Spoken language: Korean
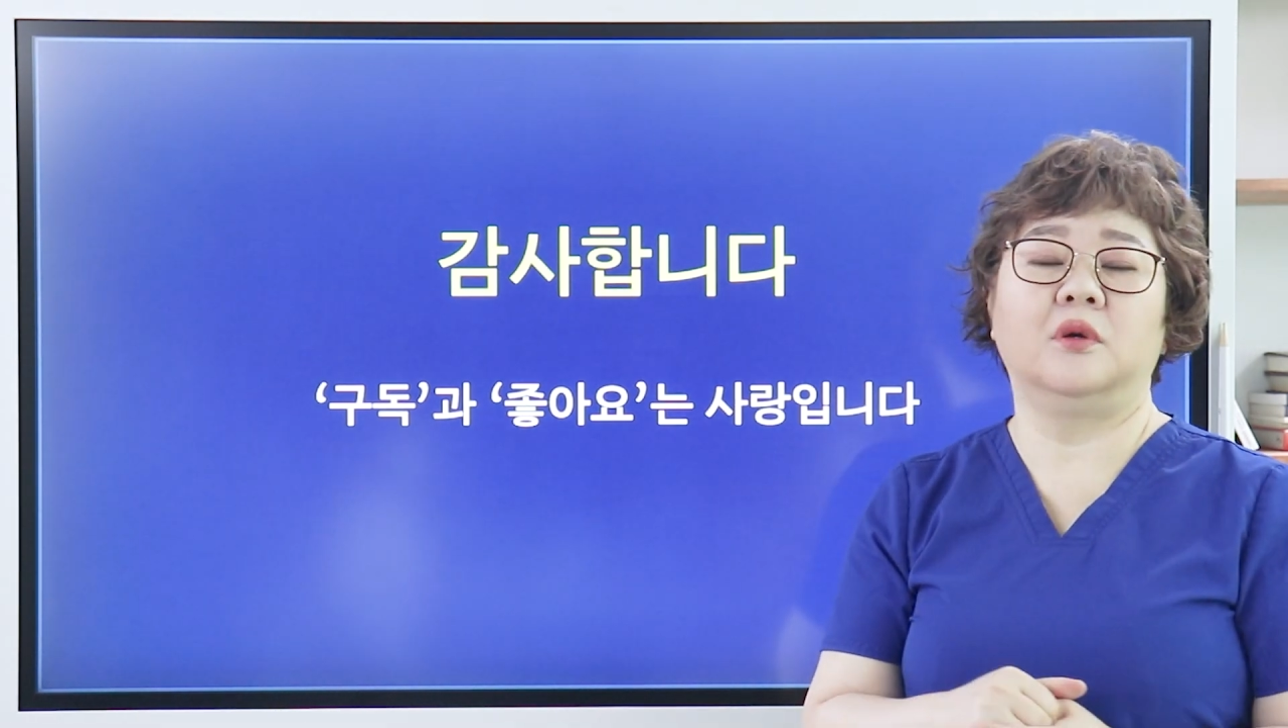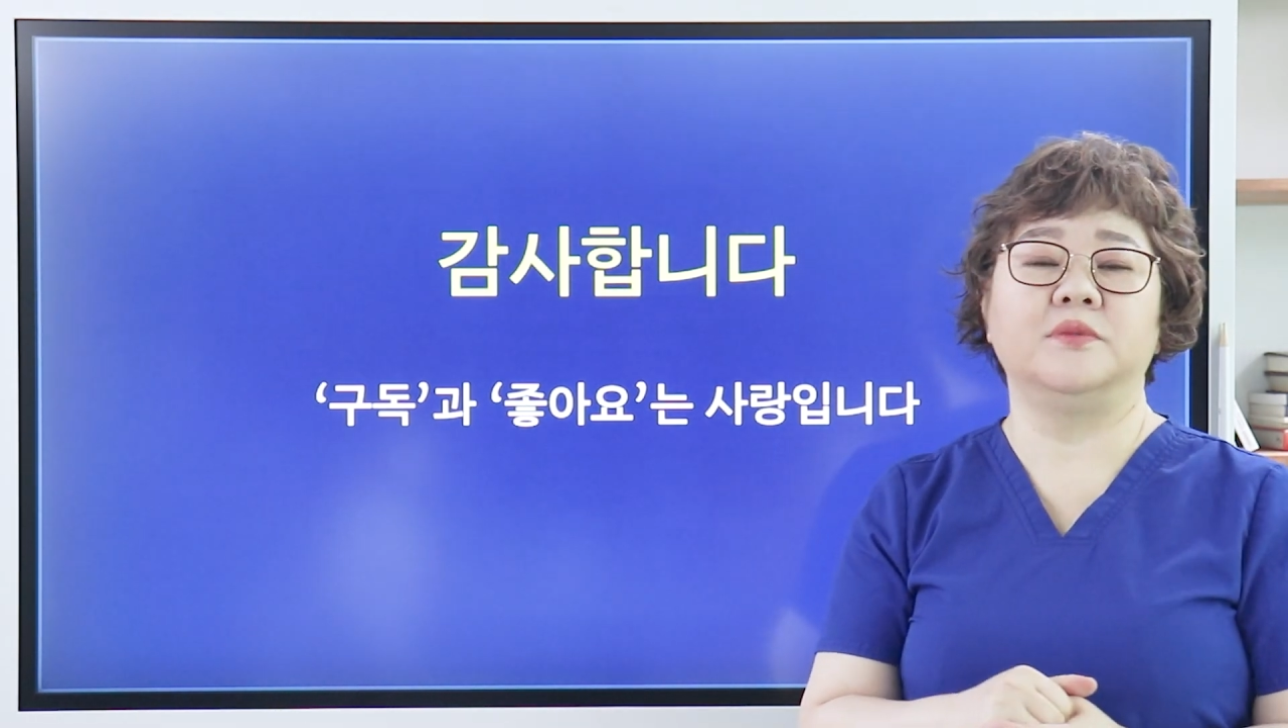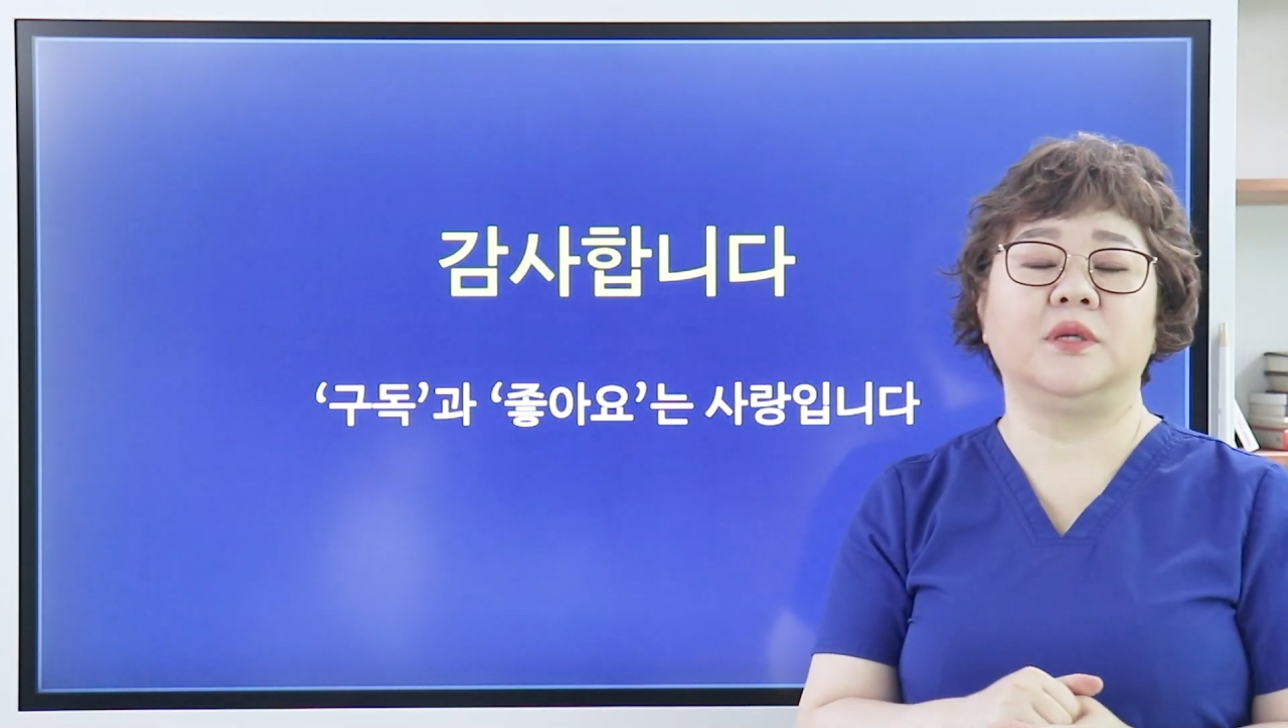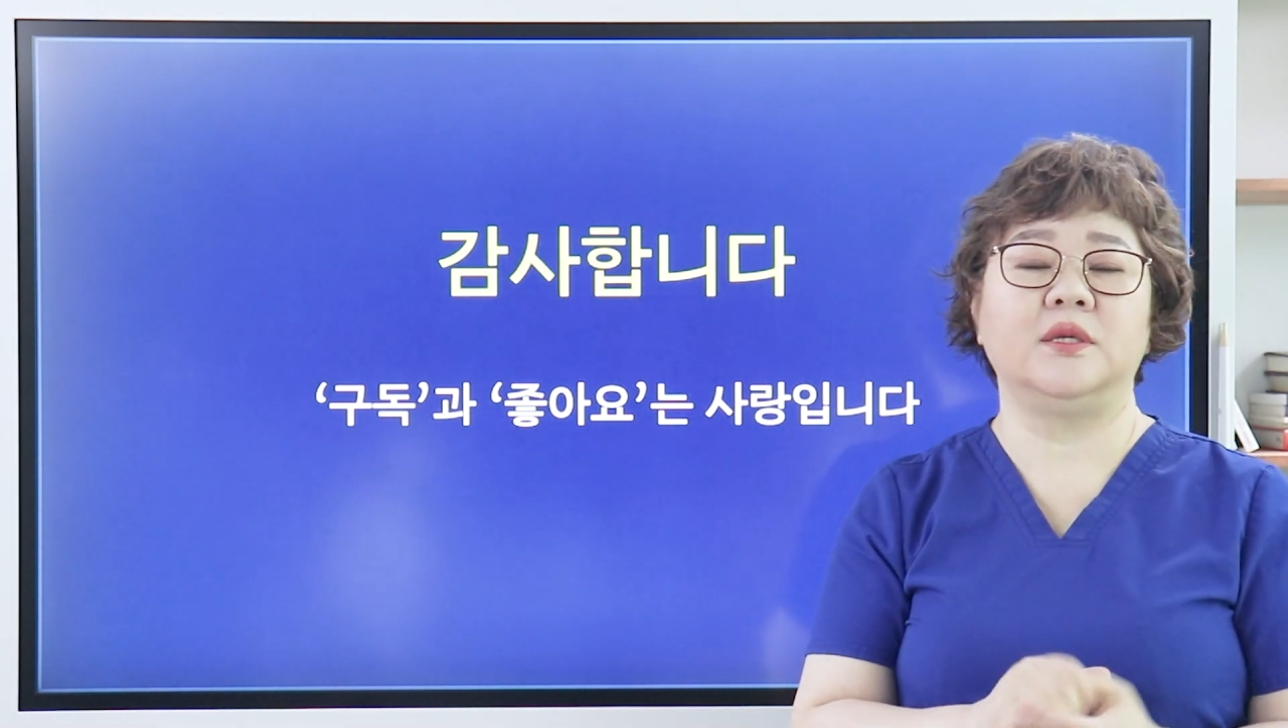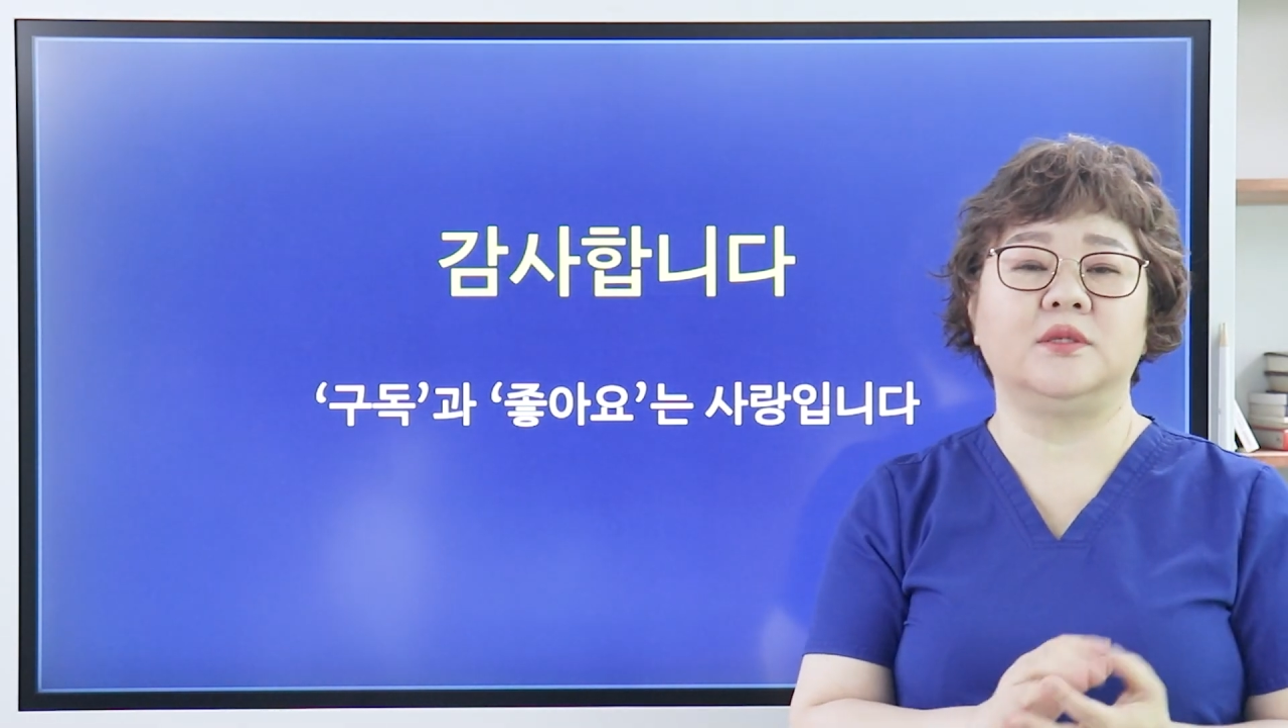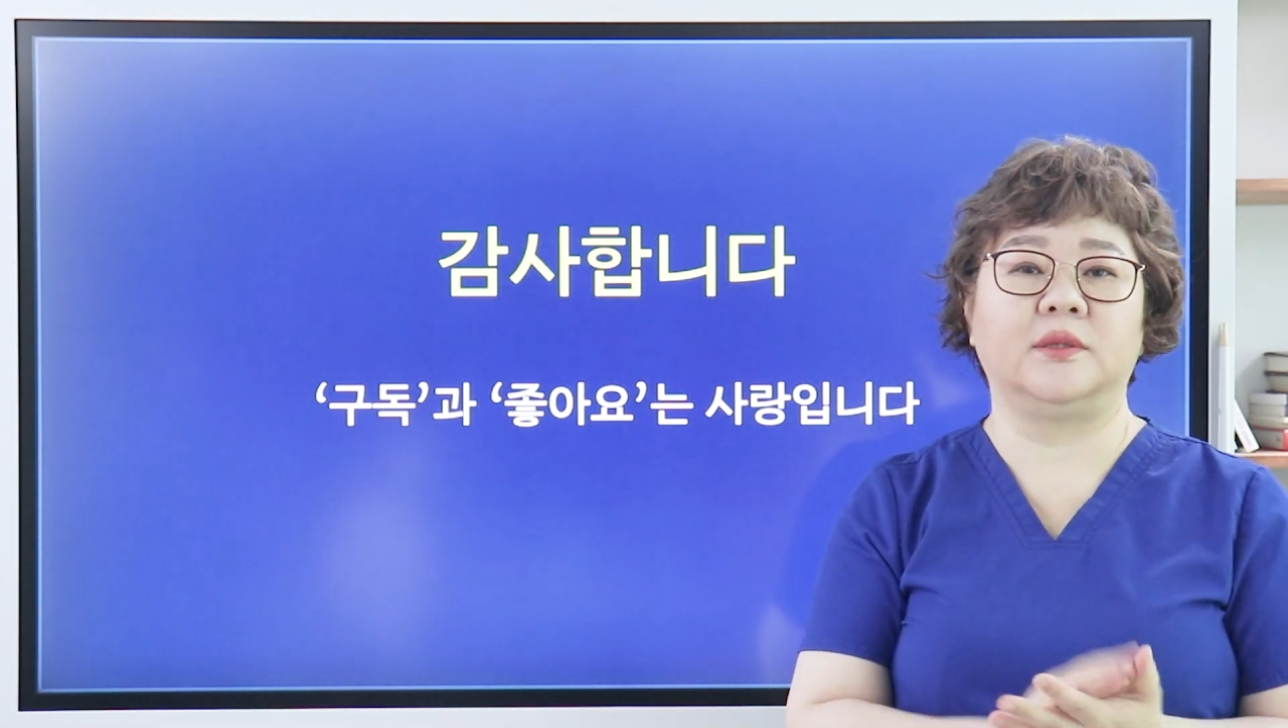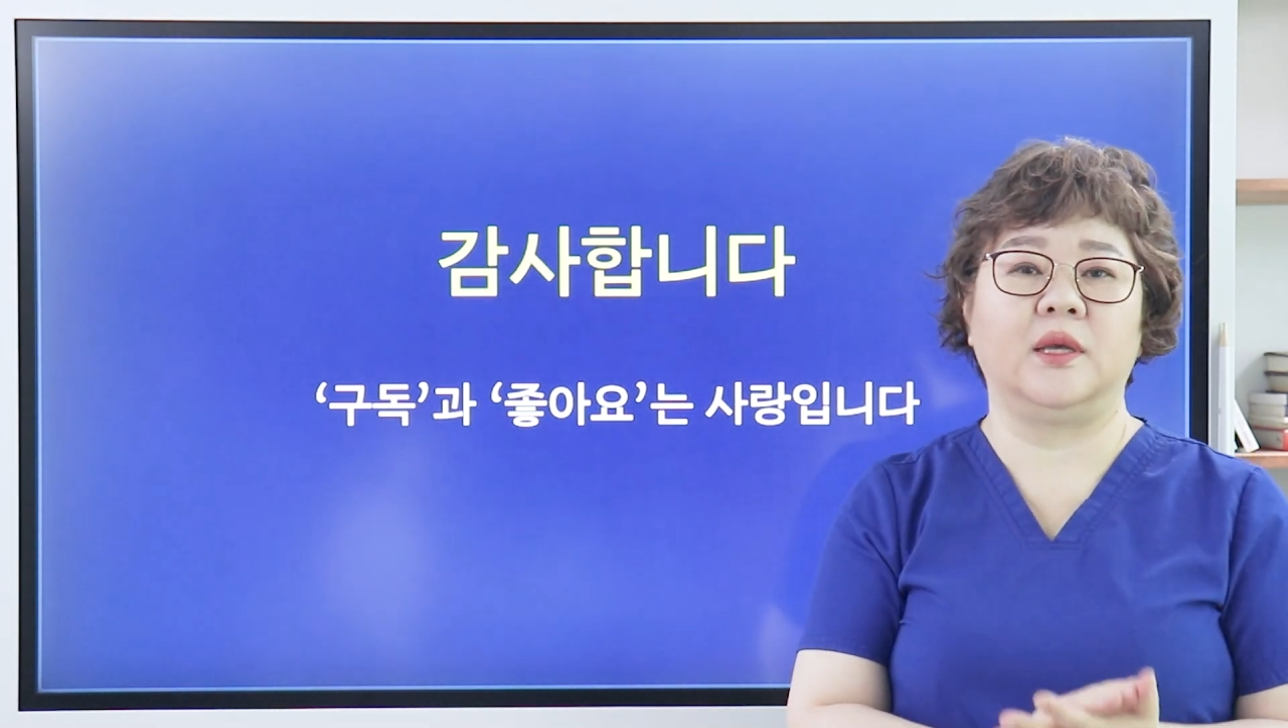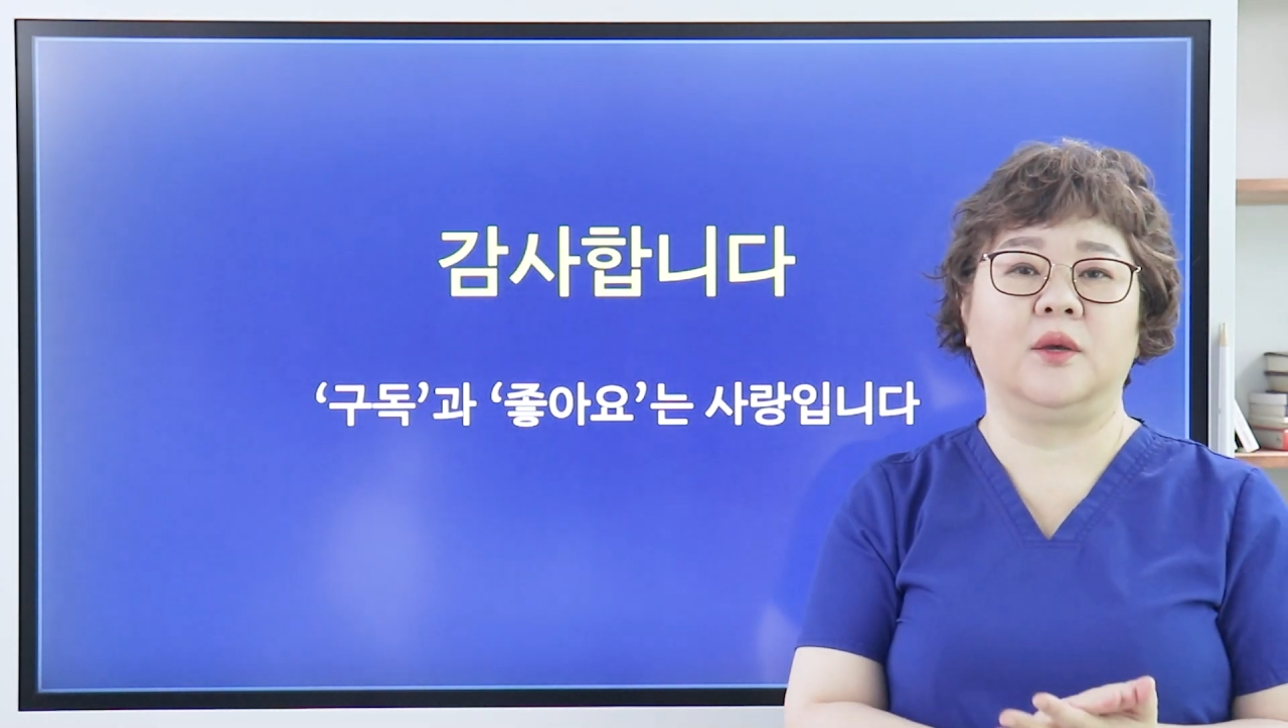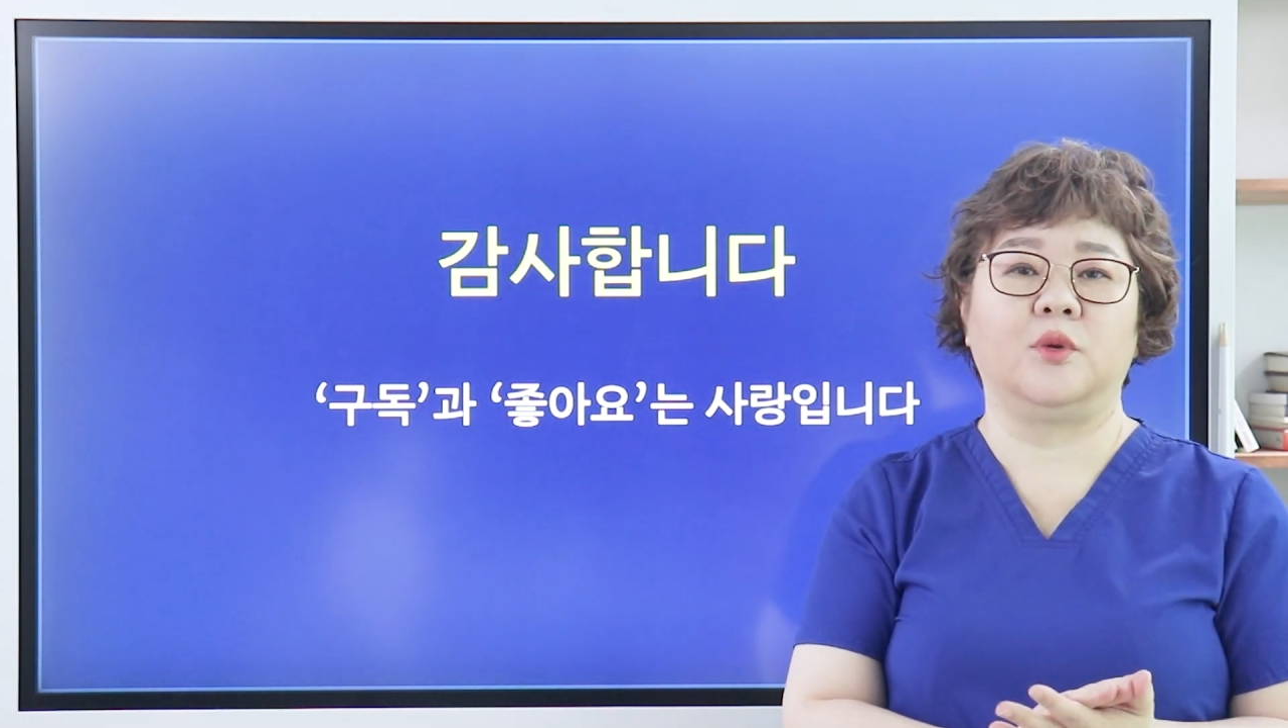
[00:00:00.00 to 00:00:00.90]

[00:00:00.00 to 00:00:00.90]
검사를 했을 때